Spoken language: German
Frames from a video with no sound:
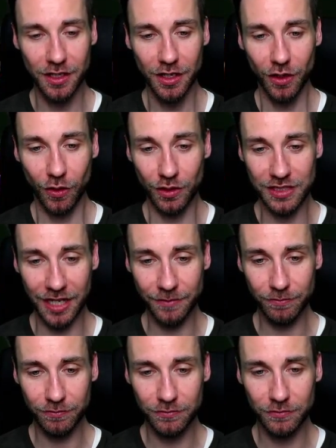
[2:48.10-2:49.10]
Und
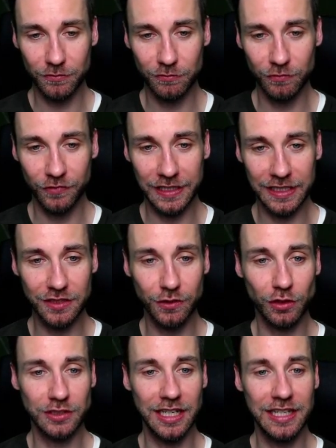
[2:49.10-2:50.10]
dann fehlt jetzt nur
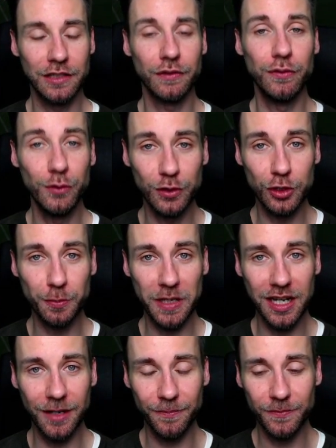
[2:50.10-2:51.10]
noch der linke
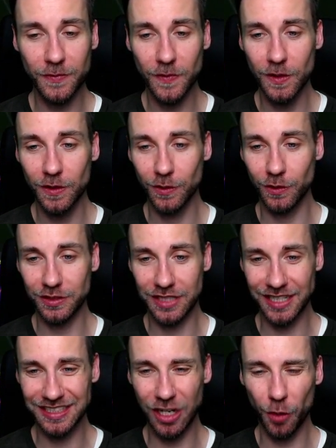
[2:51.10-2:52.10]
Flügelspieler und
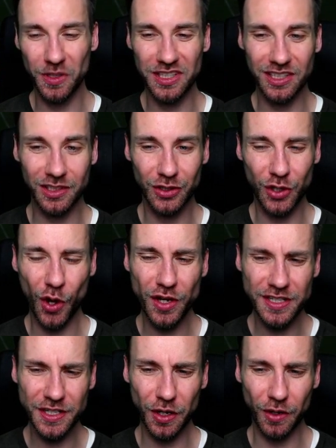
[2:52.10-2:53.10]
dann glaube ich,
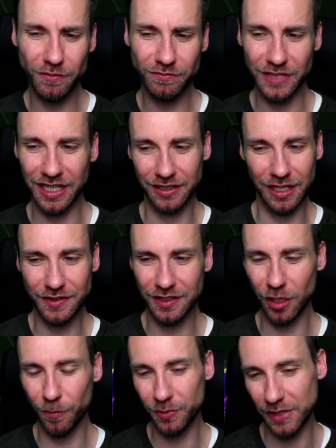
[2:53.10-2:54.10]
könnt ihr, na, also ich
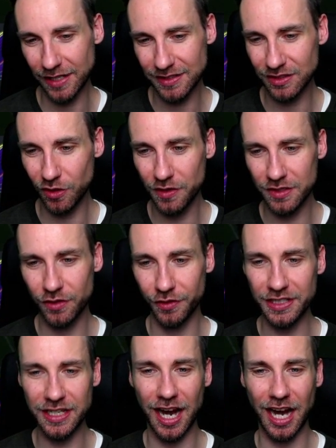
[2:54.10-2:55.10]
glaube, jetzt könnt ihr es noch
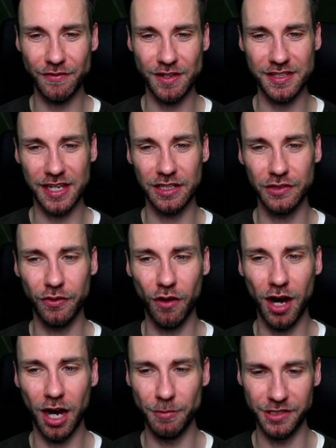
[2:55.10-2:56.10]
nicht erahnen, was ich eigentlich
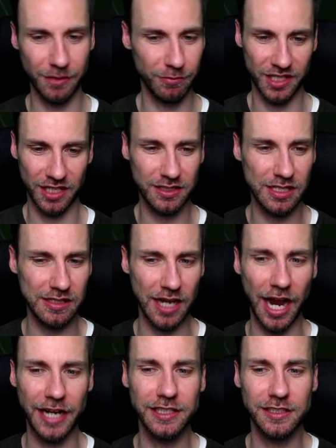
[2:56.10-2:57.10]
vorhabe, denn bis jetzt sieht es
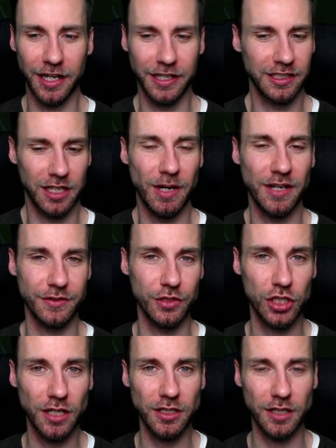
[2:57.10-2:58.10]
eigentlich einigermaßen
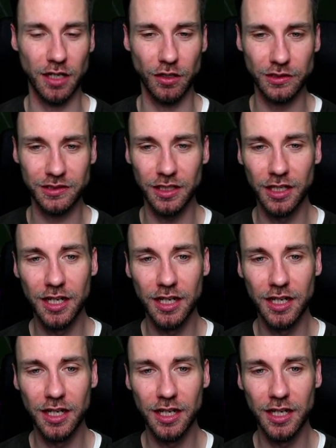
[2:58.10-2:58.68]
Standard aus.